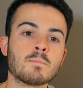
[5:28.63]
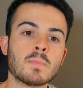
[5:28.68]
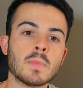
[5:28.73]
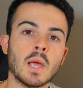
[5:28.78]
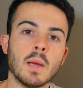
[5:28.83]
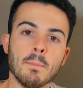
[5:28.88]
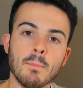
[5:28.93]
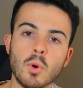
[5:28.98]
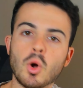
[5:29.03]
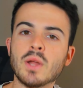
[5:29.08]

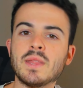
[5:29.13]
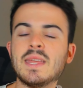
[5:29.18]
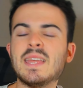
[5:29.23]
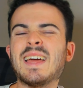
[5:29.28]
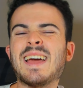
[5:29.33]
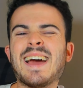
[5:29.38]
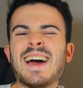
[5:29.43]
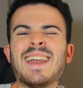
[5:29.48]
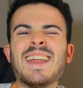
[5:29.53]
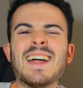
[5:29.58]
Boca tiene que
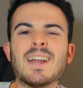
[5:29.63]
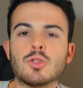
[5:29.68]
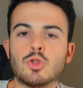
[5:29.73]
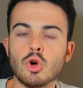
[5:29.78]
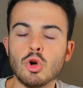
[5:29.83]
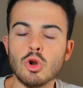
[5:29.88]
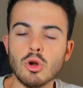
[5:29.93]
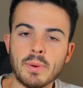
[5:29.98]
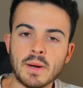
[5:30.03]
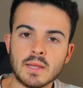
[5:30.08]
ganar todos
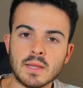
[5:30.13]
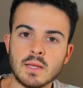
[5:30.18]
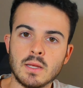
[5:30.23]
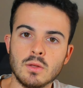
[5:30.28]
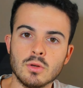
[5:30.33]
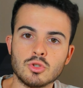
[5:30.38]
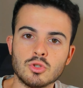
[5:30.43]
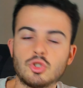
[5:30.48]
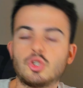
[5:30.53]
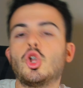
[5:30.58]
los
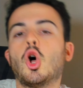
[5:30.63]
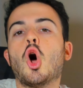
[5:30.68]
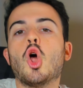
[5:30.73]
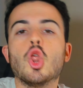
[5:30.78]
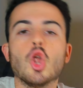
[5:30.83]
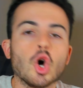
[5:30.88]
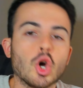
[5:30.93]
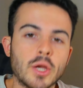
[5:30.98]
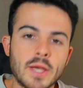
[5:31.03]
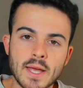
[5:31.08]
partidos.
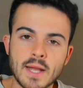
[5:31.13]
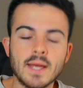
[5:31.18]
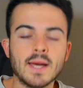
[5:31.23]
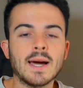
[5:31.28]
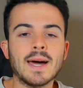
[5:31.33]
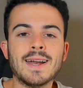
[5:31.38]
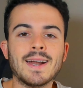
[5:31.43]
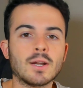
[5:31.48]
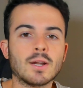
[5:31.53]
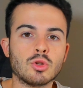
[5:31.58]
Todos quieren
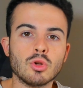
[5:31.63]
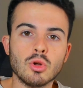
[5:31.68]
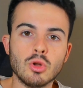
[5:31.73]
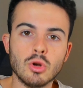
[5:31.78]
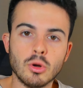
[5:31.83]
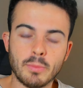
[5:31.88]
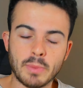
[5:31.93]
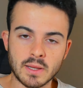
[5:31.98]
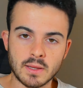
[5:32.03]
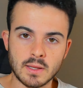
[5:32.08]
ganar todos los
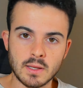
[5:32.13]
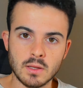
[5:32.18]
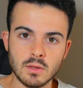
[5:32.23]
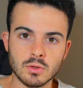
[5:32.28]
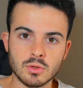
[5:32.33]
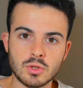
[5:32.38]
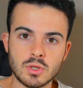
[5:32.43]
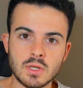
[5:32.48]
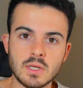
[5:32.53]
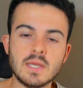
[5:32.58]

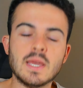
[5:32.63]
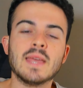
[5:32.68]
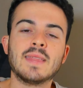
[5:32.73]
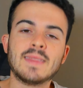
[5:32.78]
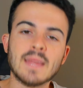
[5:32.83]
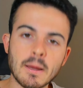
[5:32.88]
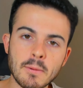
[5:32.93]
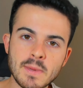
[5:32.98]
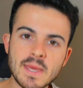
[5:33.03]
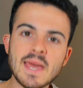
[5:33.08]
partidos. Y
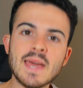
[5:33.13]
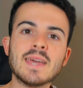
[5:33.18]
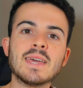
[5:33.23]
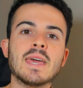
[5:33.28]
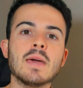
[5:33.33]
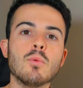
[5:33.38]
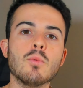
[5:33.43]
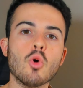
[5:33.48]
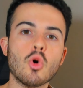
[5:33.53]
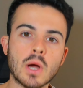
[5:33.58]
está bien que
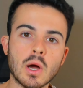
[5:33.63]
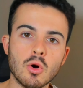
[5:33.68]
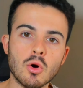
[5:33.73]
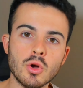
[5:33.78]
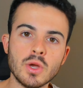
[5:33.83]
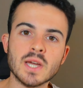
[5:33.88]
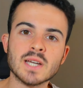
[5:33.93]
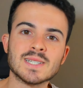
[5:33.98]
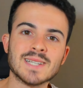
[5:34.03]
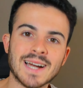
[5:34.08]
Boca hoy
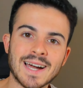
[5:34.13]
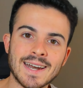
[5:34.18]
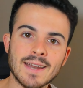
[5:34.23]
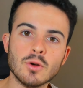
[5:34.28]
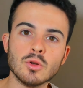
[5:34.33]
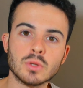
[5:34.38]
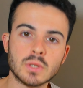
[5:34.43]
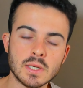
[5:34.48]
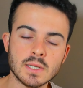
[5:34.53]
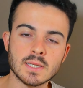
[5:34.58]
haya ganado
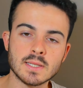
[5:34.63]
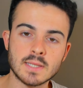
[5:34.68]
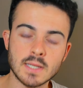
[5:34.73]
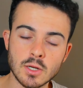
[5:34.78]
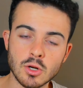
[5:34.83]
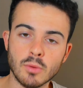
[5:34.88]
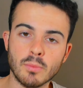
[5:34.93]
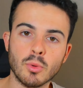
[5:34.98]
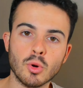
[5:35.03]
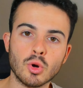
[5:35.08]
3 a
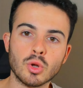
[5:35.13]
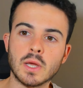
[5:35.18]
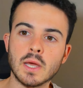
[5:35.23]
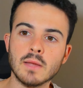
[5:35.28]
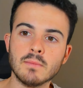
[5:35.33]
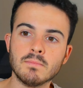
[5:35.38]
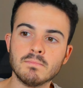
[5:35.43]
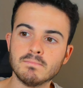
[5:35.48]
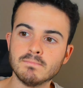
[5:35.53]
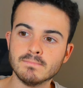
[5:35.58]
0
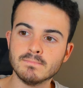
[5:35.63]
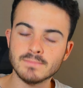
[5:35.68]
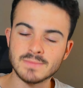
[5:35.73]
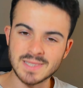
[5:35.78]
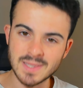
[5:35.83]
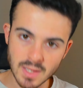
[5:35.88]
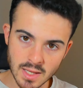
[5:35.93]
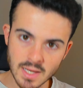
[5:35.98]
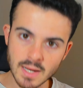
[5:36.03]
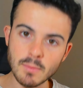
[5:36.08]
porque
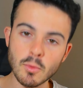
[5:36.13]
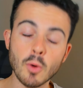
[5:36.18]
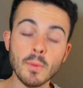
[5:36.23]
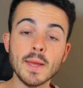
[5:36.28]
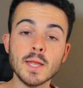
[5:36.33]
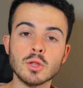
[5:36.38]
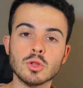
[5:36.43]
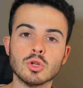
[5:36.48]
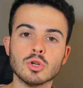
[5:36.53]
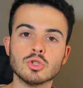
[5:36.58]
tiene
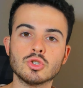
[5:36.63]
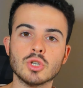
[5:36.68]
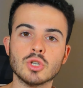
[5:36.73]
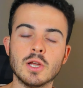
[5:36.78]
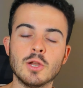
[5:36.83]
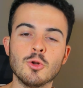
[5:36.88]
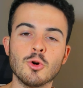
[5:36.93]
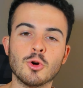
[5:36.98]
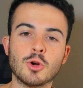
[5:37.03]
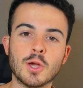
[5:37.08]
momentos
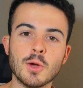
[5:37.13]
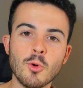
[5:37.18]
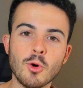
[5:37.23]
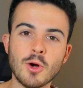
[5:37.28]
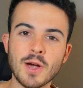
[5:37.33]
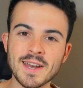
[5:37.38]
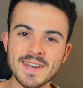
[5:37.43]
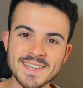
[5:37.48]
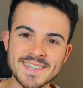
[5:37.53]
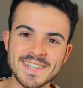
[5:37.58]
en los que Boca
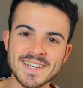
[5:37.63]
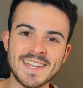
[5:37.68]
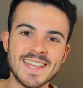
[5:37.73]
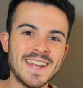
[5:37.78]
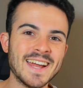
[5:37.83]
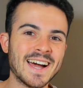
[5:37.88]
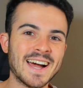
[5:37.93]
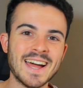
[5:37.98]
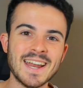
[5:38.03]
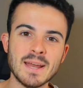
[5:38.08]
ni siquiera
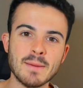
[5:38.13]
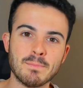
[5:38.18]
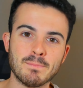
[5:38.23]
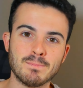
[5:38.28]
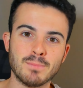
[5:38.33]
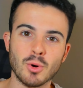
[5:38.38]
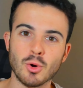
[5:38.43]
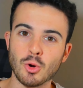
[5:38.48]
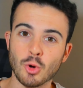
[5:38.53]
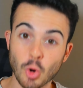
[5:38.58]
gana
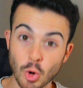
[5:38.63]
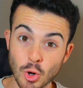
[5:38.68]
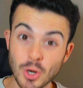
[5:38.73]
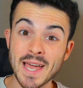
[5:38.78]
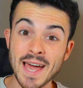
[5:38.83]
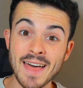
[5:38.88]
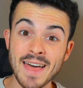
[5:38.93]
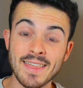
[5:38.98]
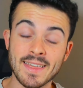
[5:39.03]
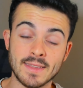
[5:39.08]
por
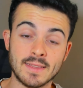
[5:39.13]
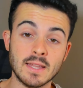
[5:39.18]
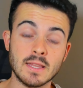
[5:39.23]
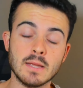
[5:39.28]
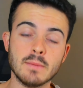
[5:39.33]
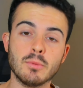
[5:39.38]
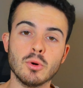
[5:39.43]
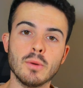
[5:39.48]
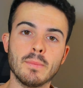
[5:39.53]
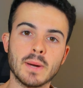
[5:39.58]
goleada este
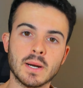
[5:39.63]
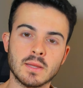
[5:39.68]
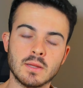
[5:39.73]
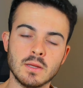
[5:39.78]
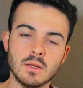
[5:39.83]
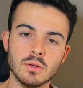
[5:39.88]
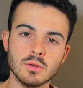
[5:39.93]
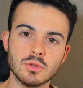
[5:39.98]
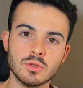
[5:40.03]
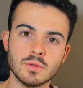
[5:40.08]
tipo de
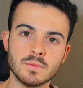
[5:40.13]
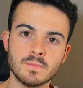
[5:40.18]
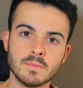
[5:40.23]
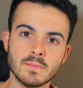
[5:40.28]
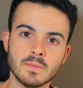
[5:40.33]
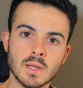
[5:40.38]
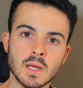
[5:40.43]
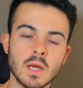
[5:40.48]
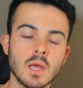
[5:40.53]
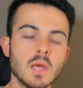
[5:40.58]
partidos.
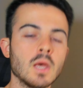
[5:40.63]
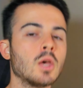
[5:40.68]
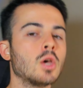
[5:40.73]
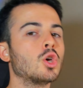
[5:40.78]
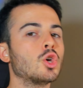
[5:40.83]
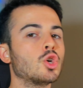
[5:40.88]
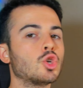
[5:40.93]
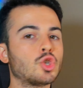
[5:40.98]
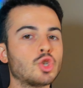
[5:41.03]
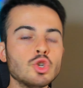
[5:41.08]

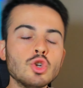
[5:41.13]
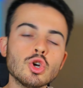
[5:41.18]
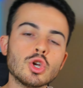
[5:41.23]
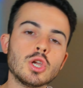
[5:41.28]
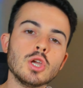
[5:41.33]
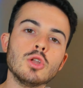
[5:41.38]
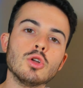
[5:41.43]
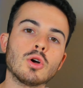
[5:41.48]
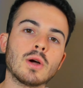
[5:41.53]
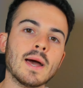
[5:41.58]
Yo no
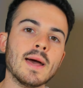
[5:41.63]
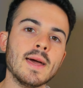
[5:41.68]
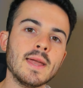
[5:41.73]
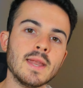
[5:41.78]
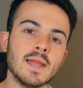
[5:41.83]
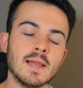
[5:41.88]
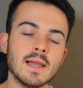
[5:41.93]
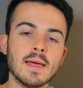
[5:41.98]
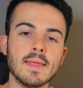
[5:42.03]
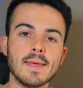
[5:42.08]
quiero caer
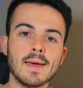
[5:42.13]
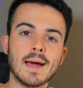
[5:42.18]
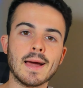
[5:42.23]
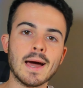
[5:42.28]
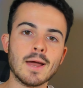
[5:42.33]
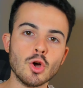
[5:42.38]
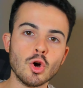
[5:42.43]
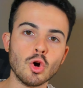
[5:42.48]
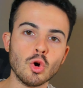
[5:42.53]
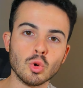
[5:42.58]
en la de
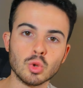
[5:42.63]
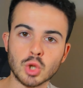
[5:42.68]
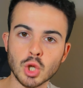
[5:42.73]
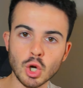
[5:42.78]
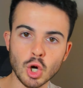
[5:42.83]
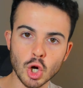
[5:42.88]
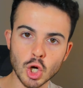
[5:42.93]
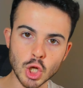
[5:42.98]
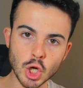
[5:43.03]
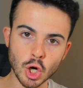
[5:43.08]
ganó, gustó y
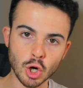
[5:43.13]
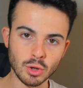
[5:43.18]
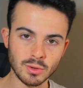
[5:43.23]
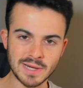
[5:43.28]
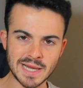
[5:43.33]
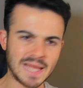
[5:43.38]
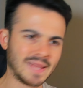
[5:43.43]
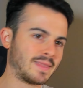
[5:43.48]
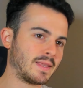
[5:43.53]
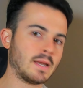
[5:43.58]
goleó,
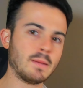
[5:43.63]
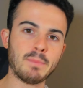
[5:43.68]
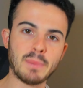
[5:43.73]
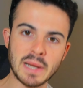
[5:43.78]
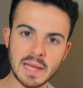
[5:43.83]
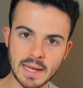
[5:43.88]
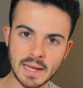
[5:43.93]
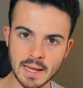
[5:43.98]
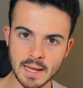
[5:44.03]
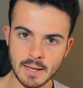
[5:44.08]
la triple
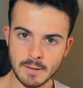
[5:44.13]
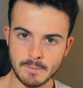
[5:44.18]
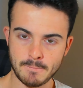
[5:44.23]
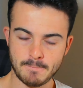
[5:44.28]
G